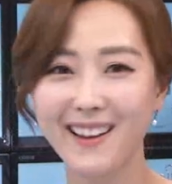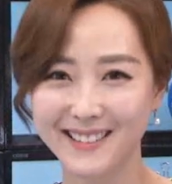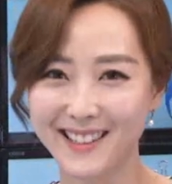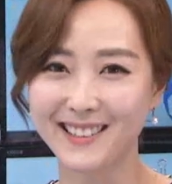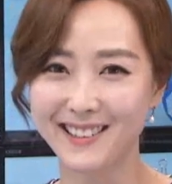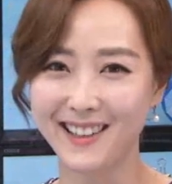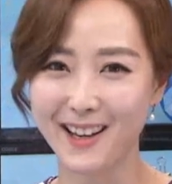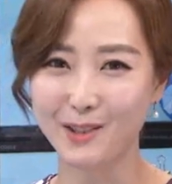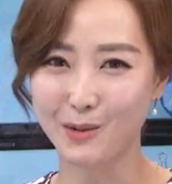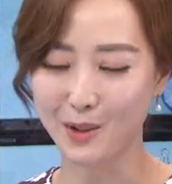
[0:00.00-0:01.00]
네. 제시를
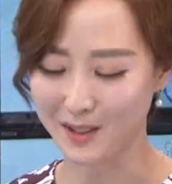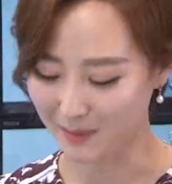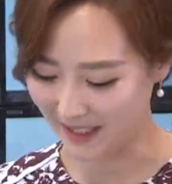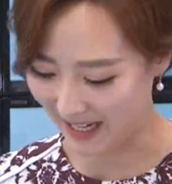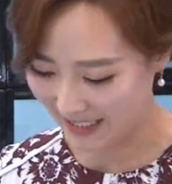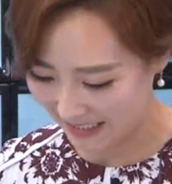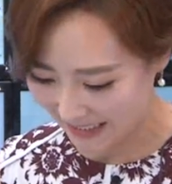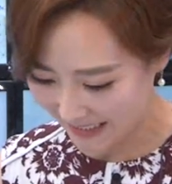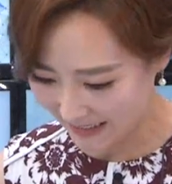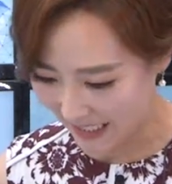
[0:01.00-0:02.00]
해주셨습니다.
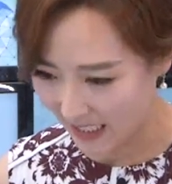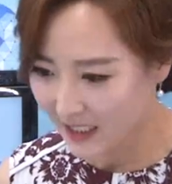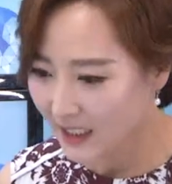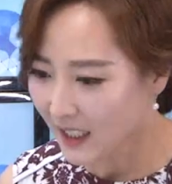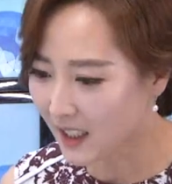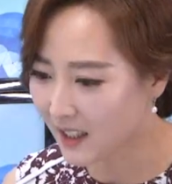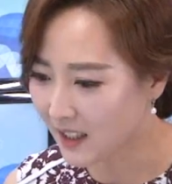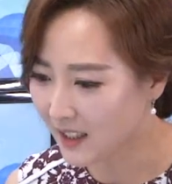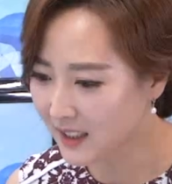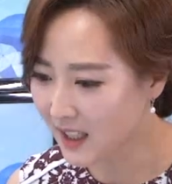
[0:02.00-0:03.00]
자,
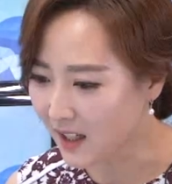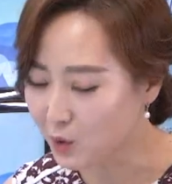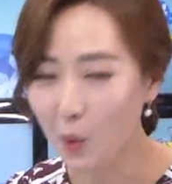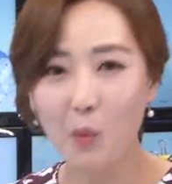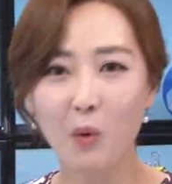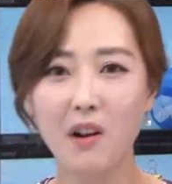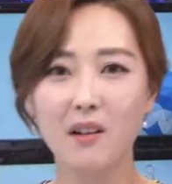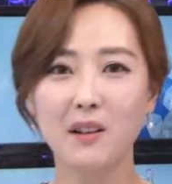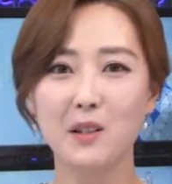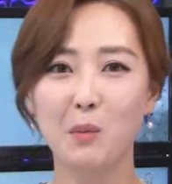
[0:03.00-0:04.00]
어, 이제 종목
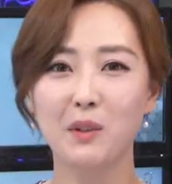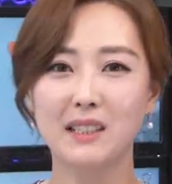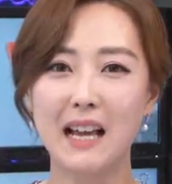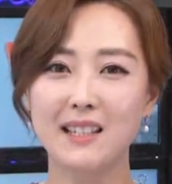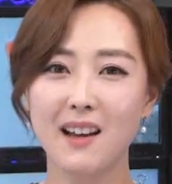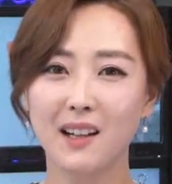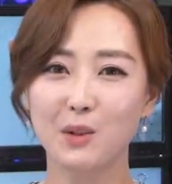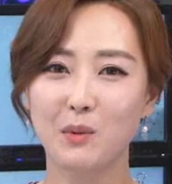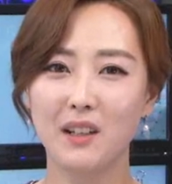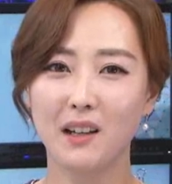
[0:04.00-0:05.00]
관련해서 보다 자세하게
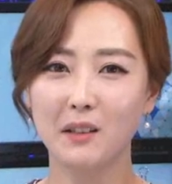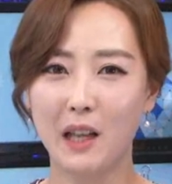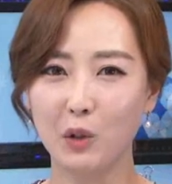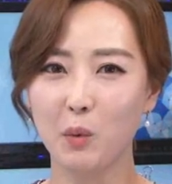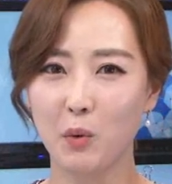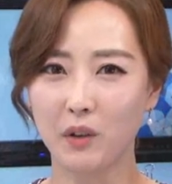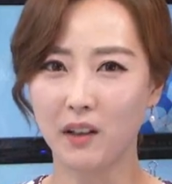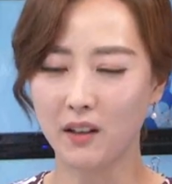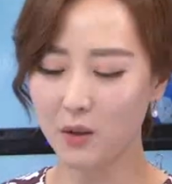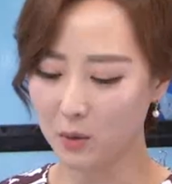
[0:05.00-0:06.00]
좀 이야기를
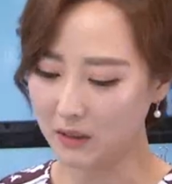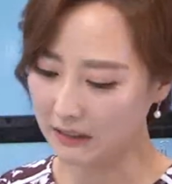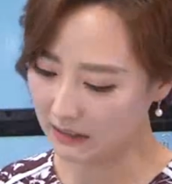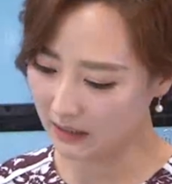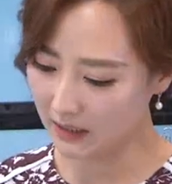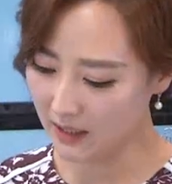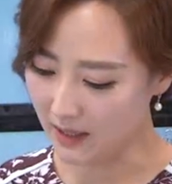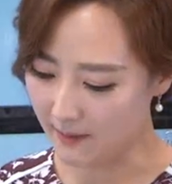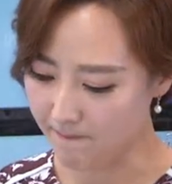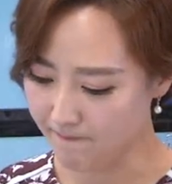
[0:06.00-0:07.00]
나눠볼게요. 오늘
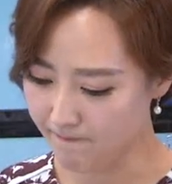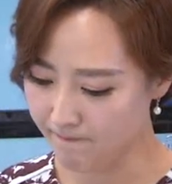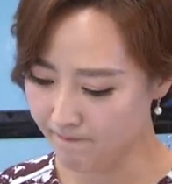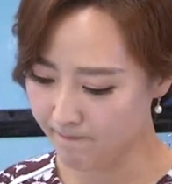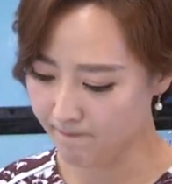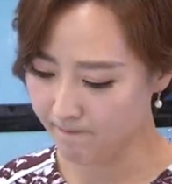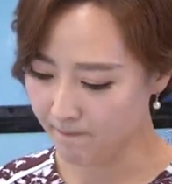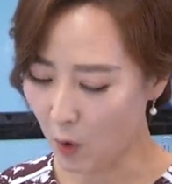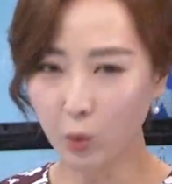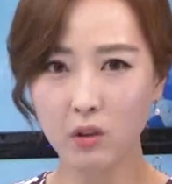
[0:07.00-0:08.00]
특히나
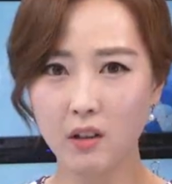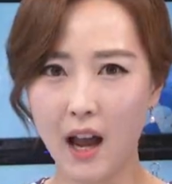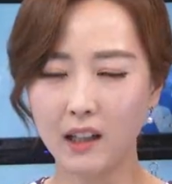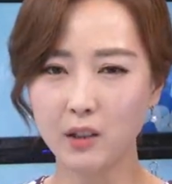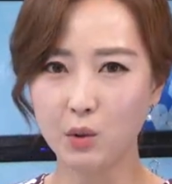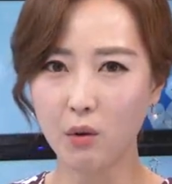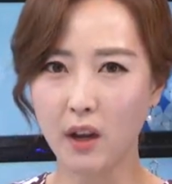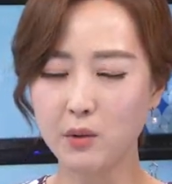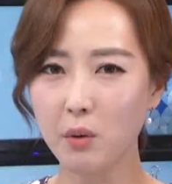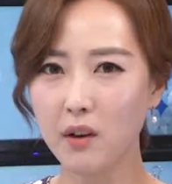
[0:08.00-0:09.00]
음, 오늘이 아니죠.
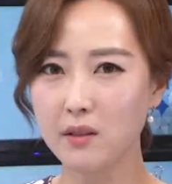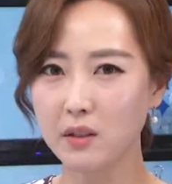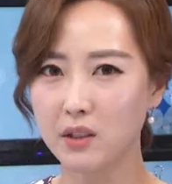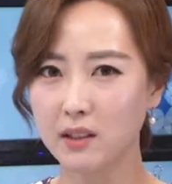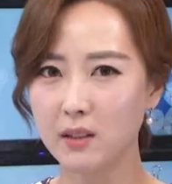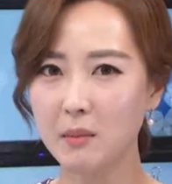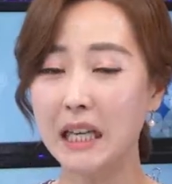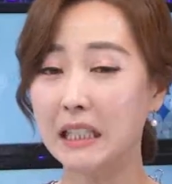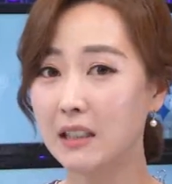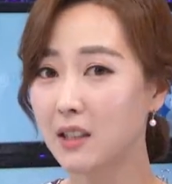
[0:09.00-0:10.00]
계속해서 지금
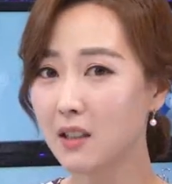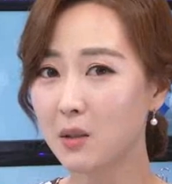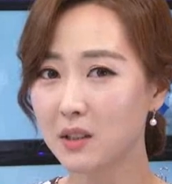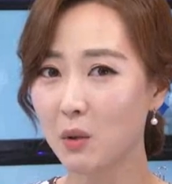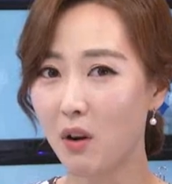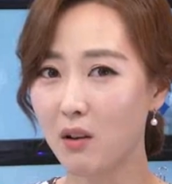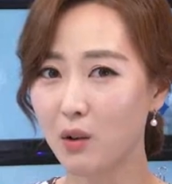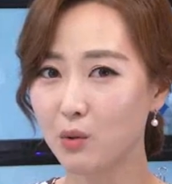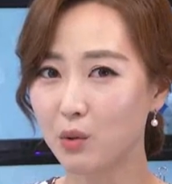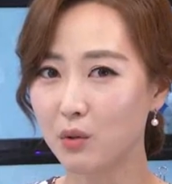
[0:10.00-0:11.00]
이차 전지
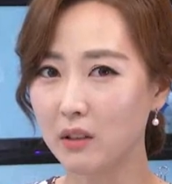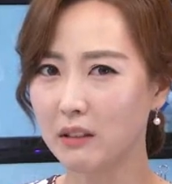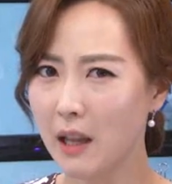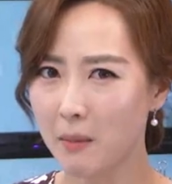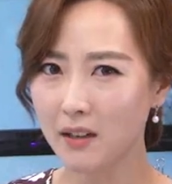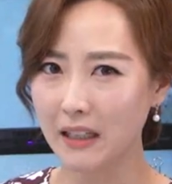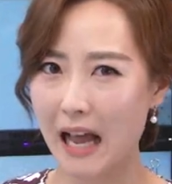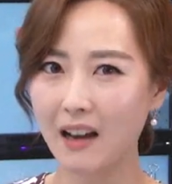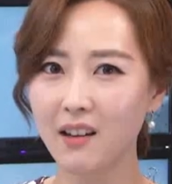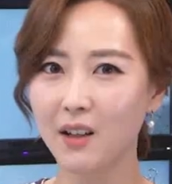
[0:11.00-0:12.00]
관련주들 테마를
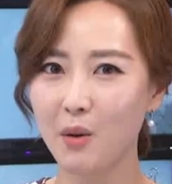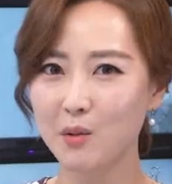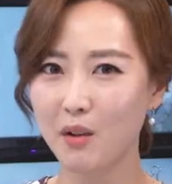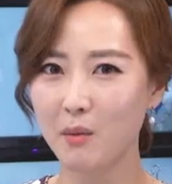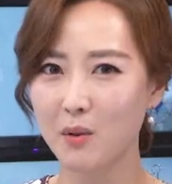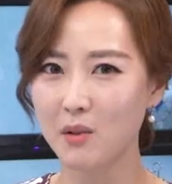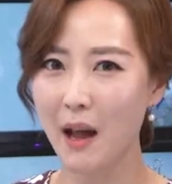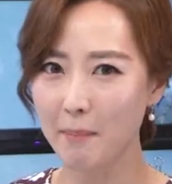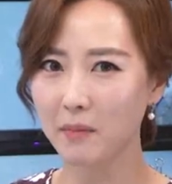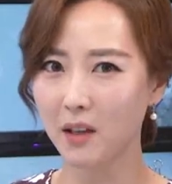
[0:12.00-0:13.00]
강하게 형성하면서
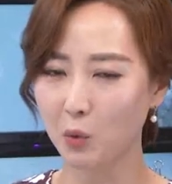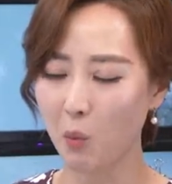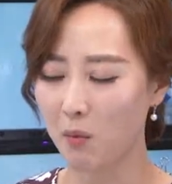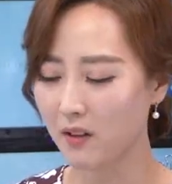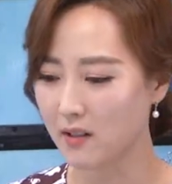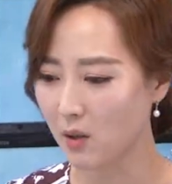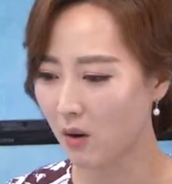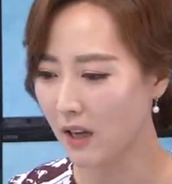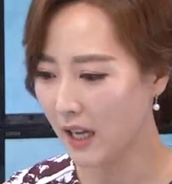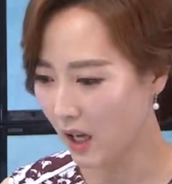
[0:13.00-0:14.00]
함께
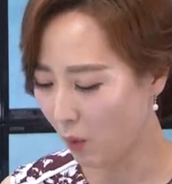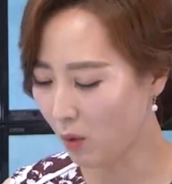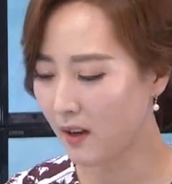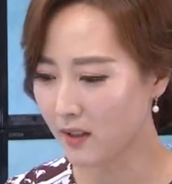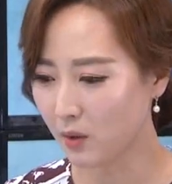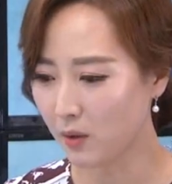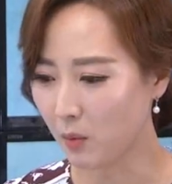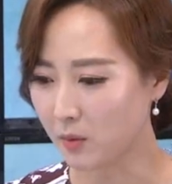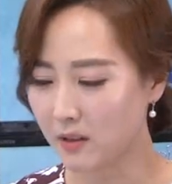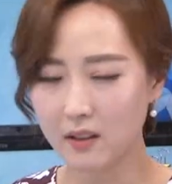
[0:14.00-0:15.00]
동반해서 올라서는
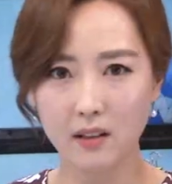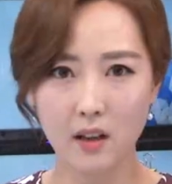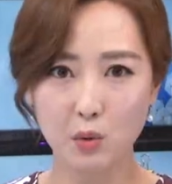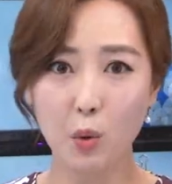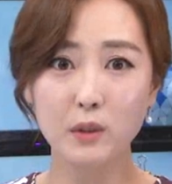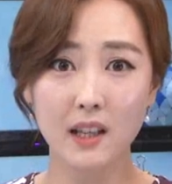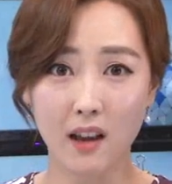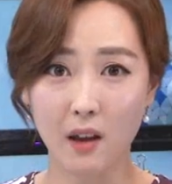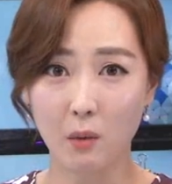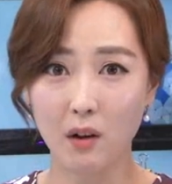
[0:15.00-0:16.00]
모습, 뭐 특히나
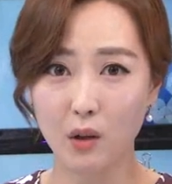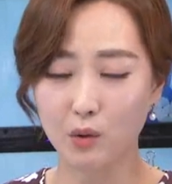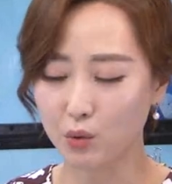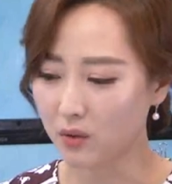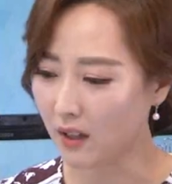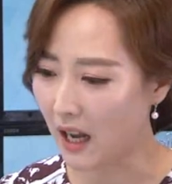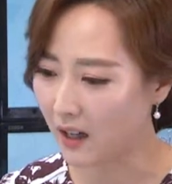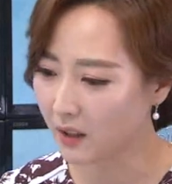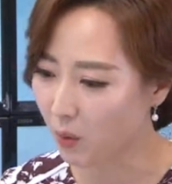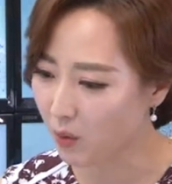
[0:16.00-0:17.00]
소재 관련주들이
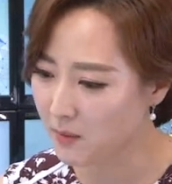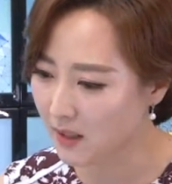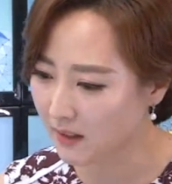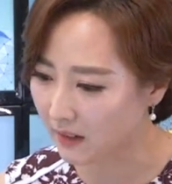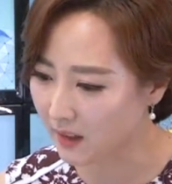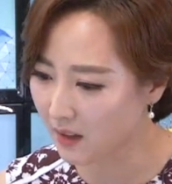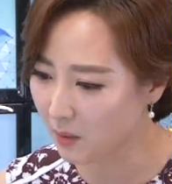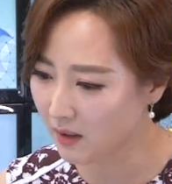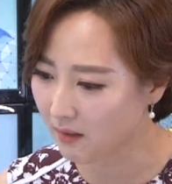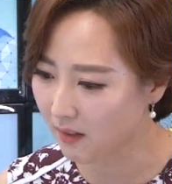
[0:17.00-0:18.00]
강하게 오름세를
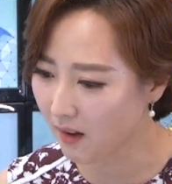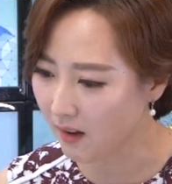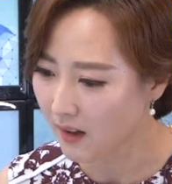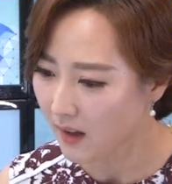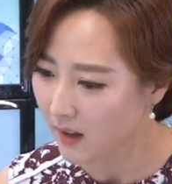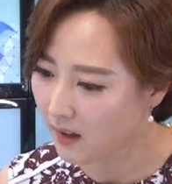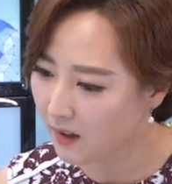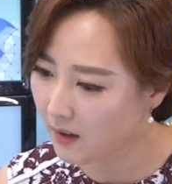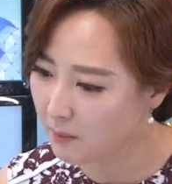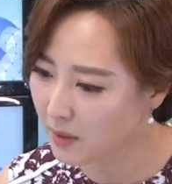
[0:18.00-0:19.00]
나타내고 있는데
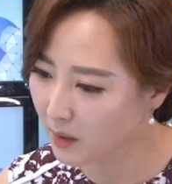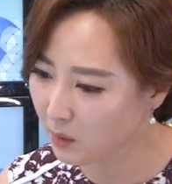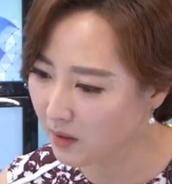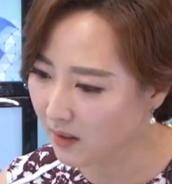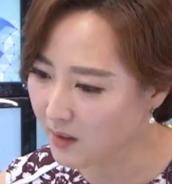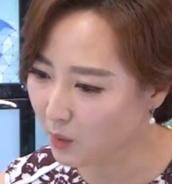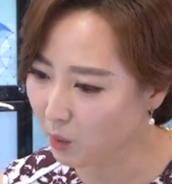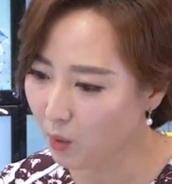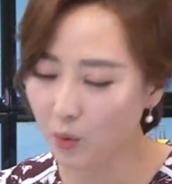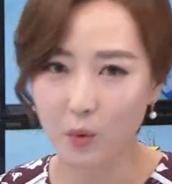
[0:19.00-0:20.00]
어, 플라토님께서
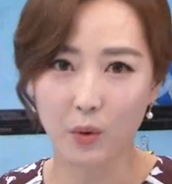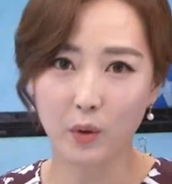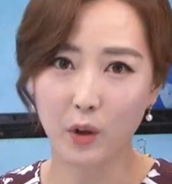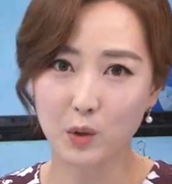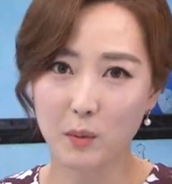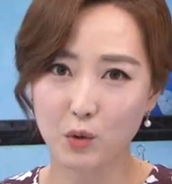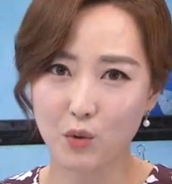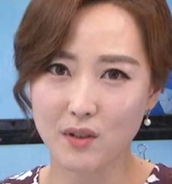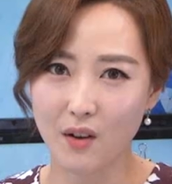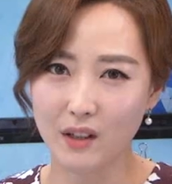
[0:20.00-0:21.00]
또 여쭤봐
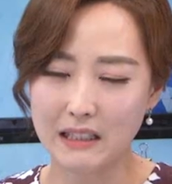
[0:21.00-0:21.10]
주셨어요.